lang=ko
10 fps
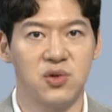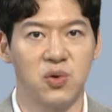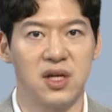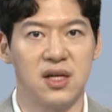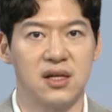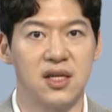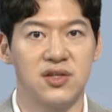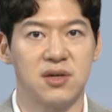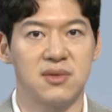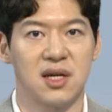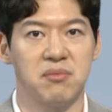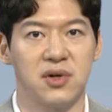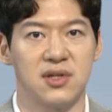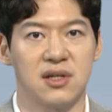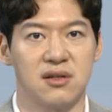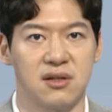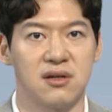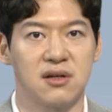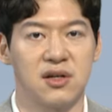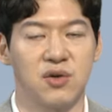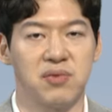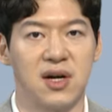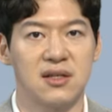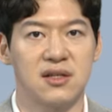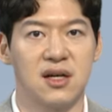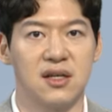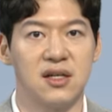독일이 2.3%, 그리고 프랑스가